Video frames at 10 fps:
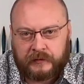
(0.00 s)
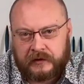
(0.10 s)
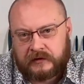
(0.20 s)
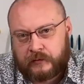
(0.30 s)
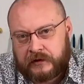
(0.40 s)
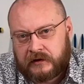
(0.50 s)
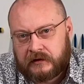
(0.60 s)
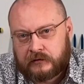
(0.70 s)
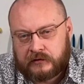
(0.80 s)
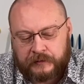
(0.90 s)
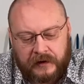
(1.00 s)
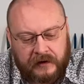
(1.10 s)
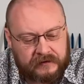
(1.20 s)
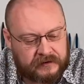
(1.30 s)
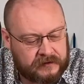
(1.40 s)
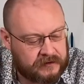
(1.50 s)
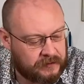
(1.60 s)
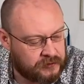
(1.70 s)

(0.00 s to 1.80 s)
поэтому они легко справятся с тем,